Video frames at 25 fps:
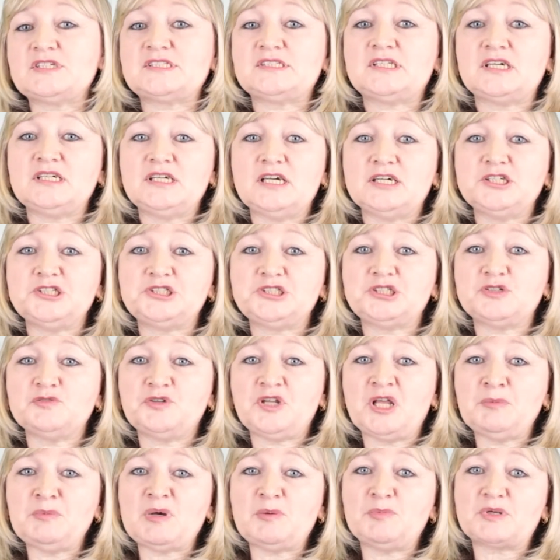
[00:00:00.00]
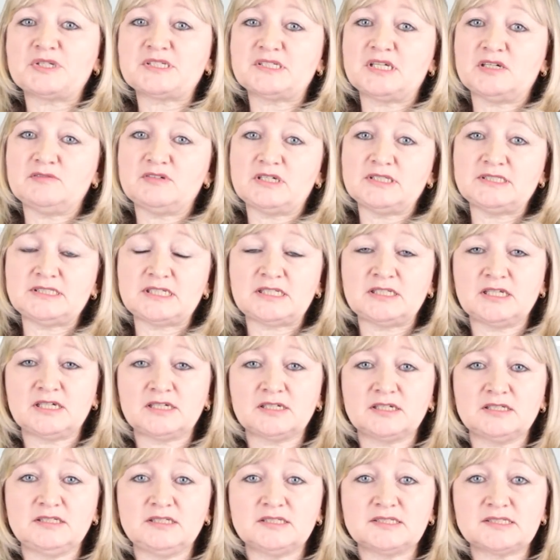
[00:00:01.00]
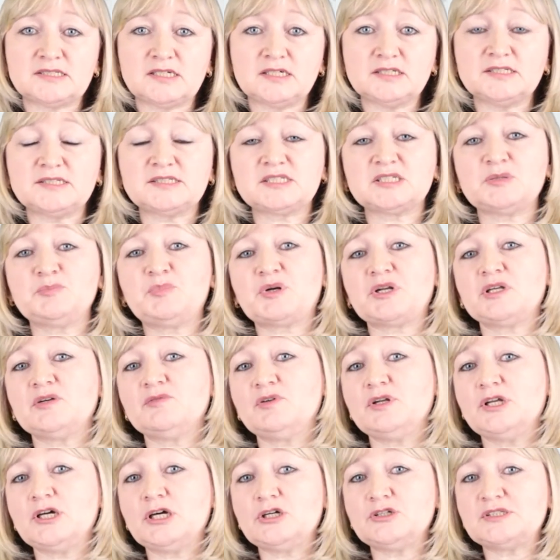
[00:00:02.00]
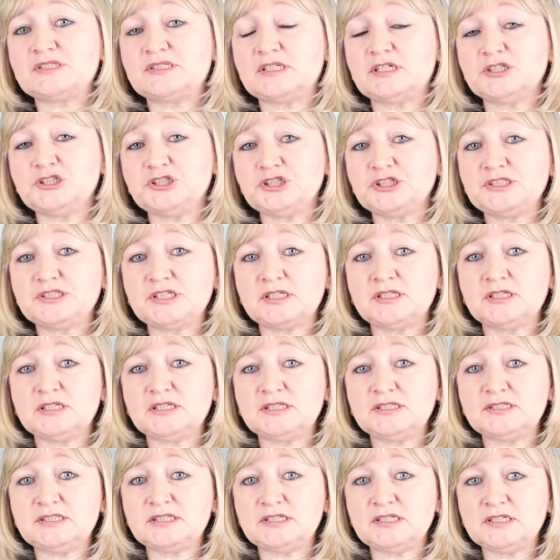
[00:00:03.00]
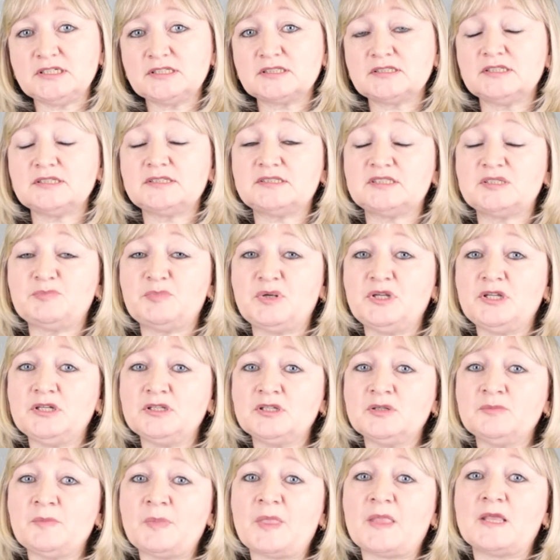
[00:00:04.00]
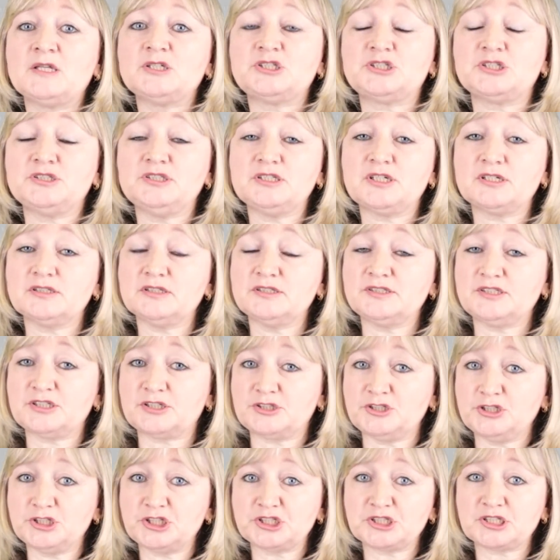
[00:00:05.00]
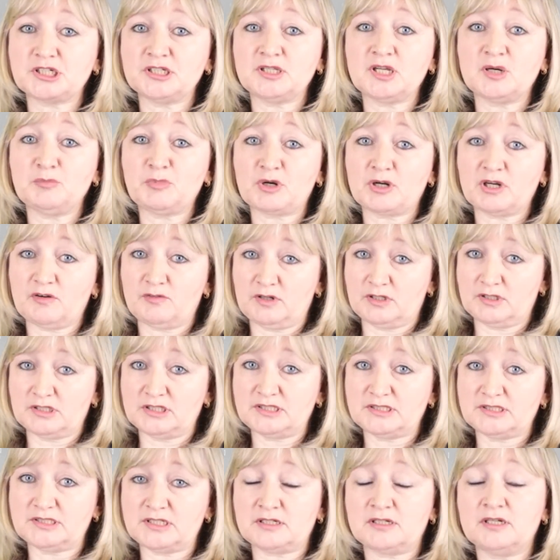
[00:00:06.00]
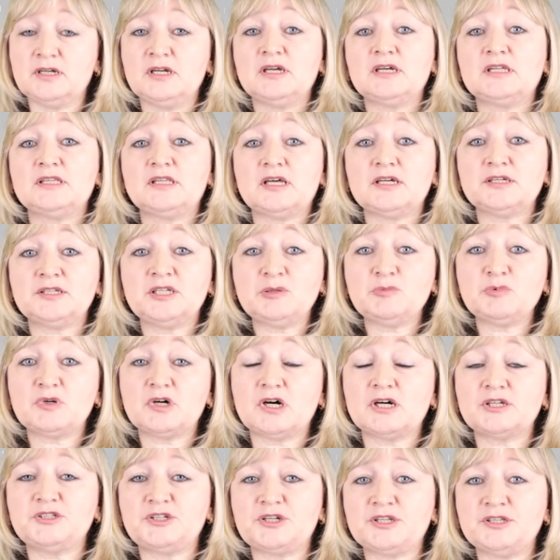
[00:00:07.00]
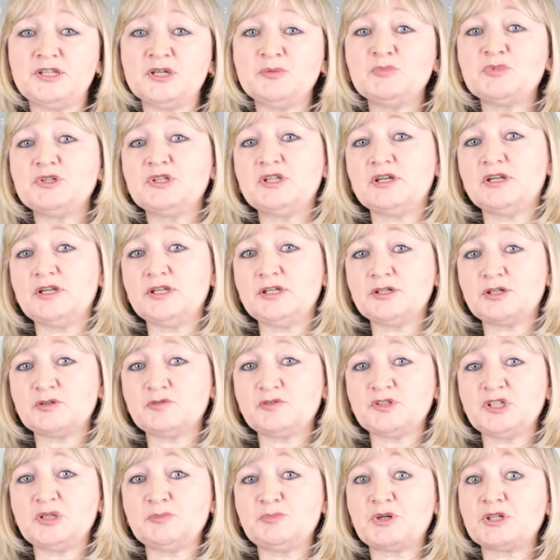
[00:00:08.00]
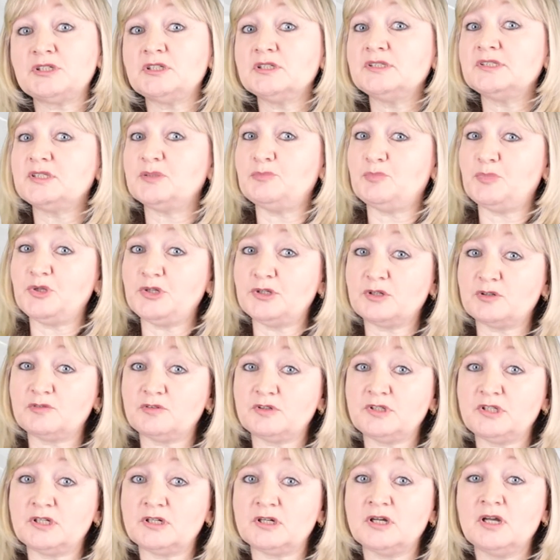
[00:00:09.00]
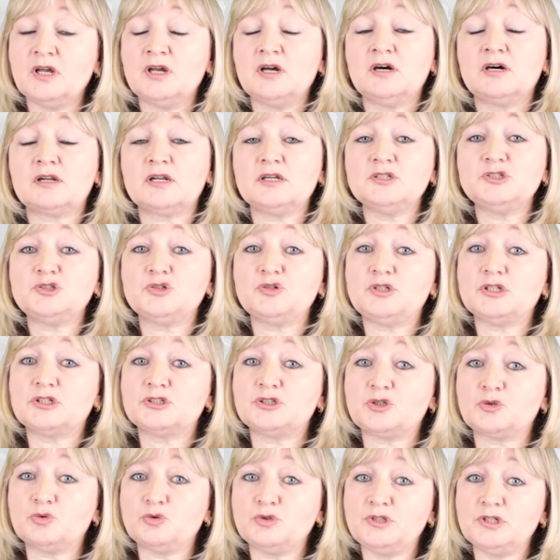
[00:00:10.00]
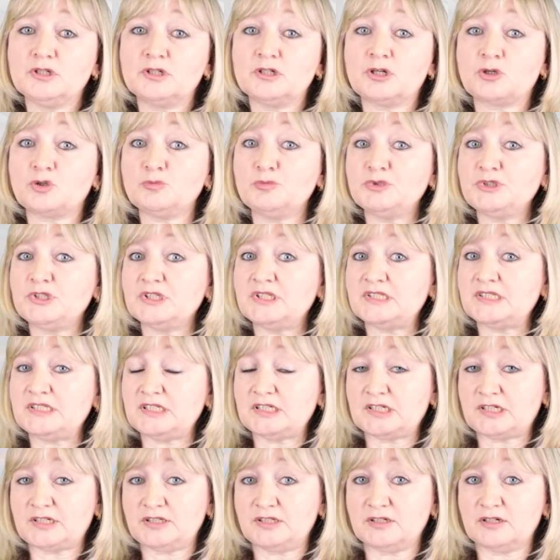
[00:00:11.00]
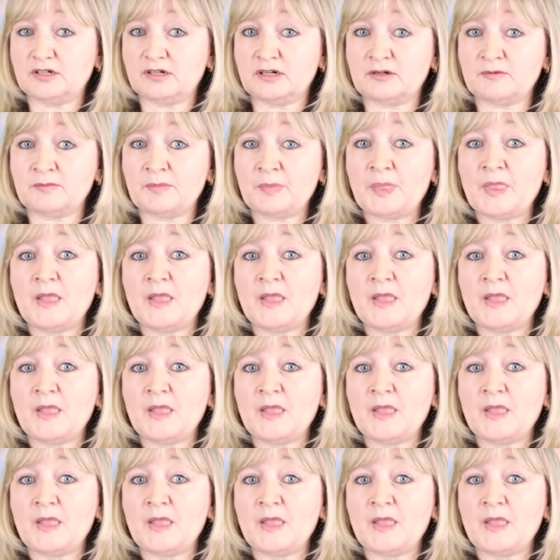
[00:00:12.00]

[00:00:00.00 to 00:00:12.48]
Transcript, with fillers: настоящее время образовательные организации проявляют значительный интерес к дисциплинам инженерно-технической направленности, таким как 3D-моделирование, прототипирование, радиоэлектроника, робототехника.